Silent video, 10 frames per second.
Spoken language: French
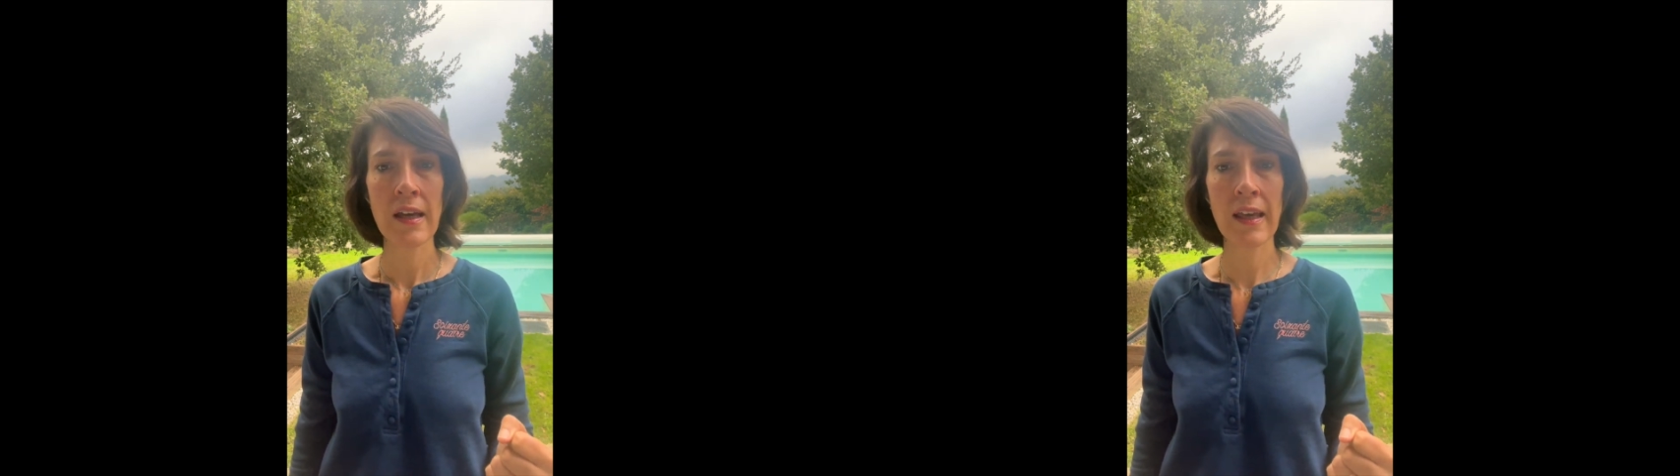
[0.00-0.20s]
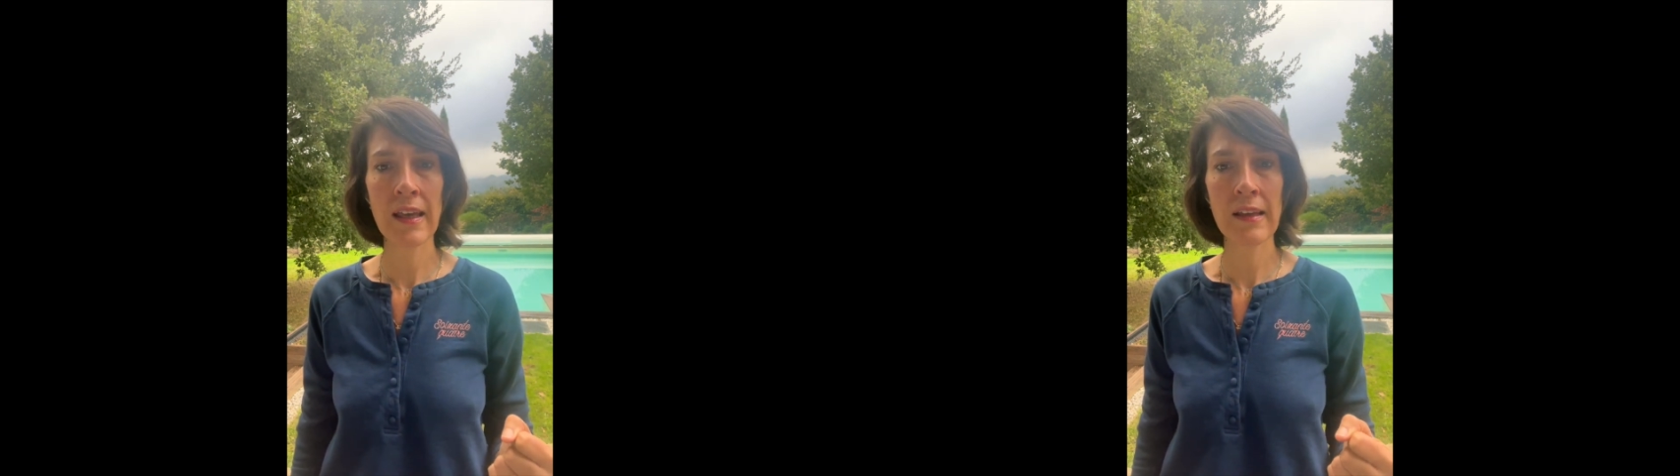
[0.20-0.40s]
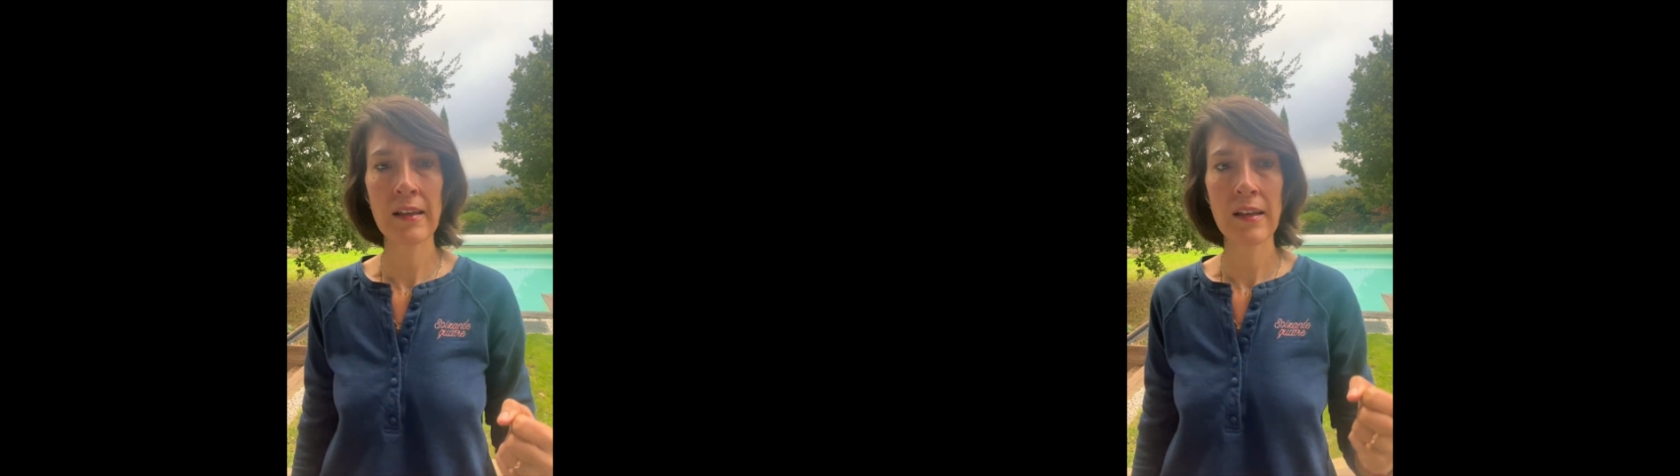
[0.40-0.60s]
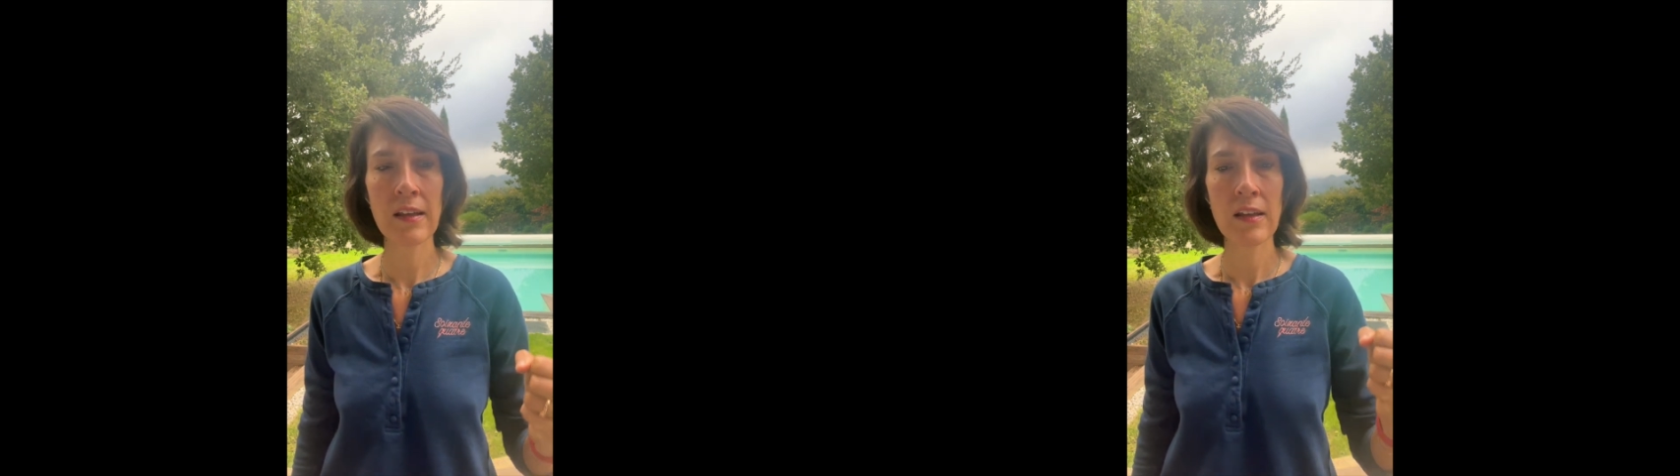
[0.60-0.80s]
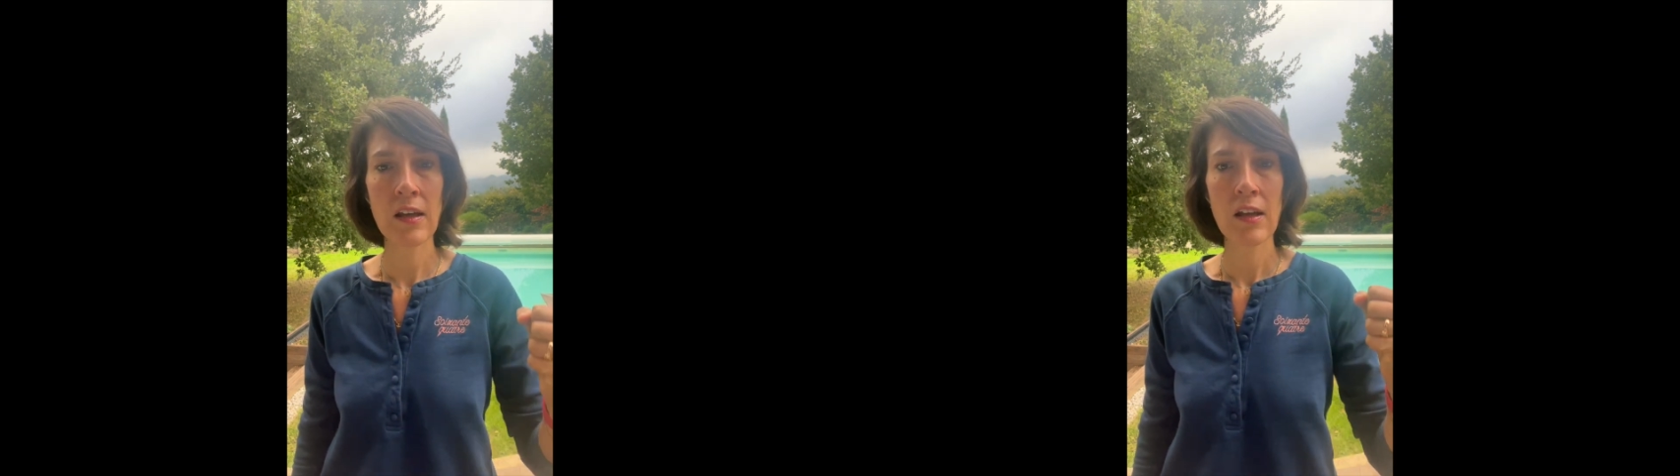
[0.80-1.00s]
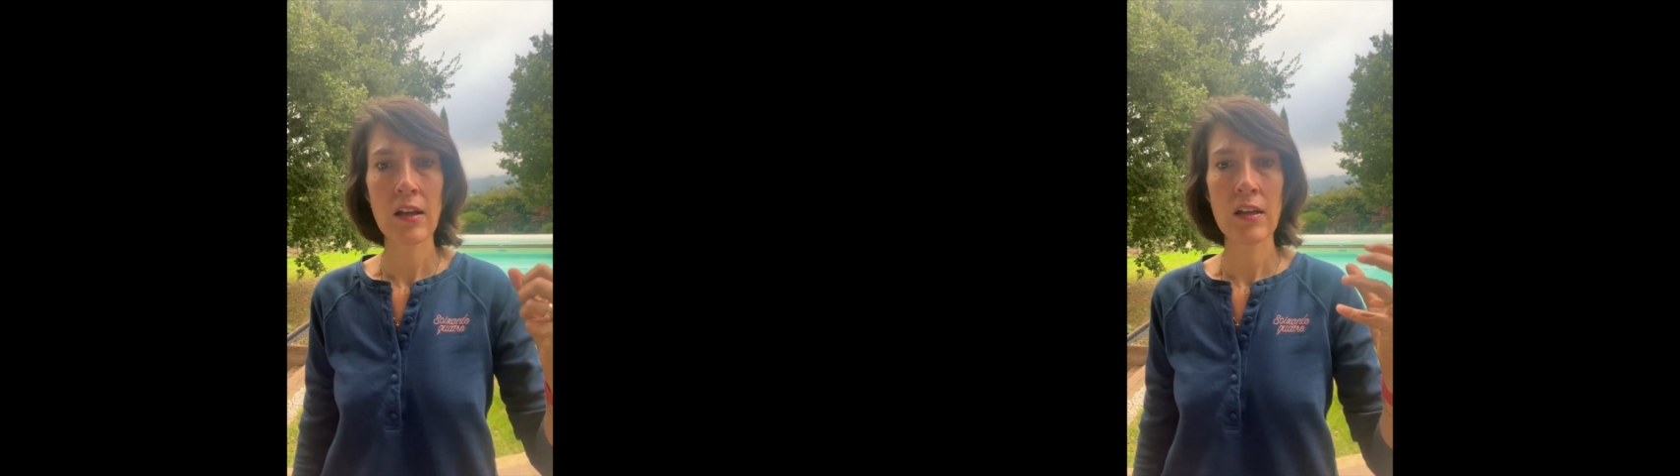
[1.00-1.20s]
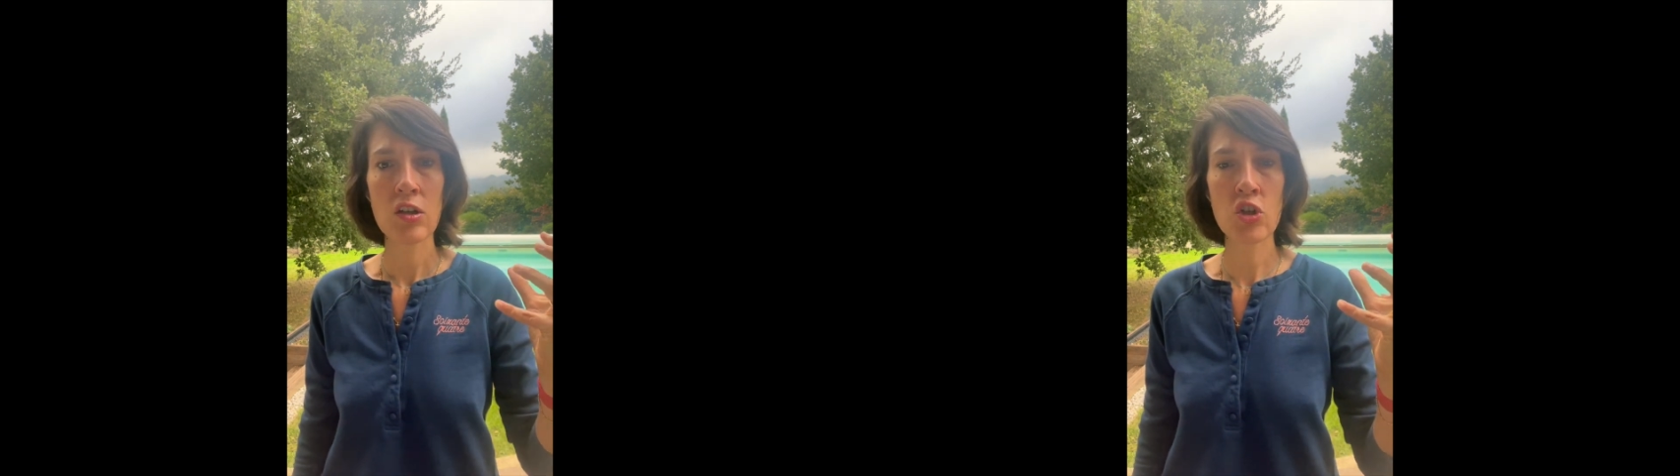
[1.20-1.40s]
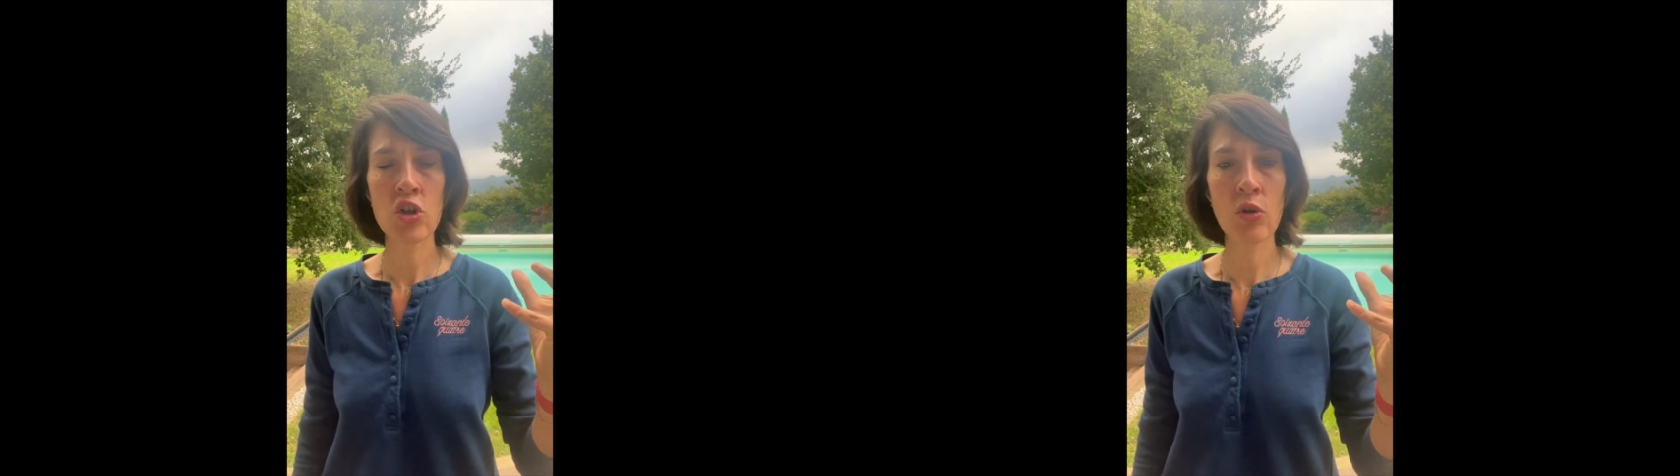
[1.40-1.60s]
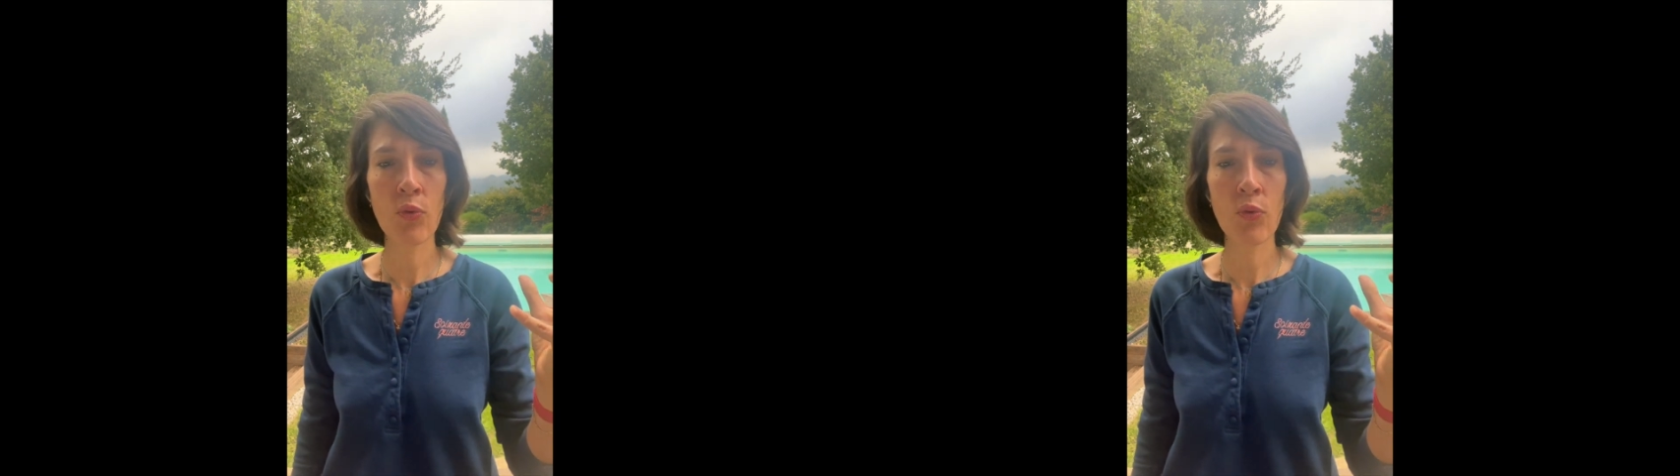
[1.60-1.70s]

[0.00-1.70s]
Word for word: Et je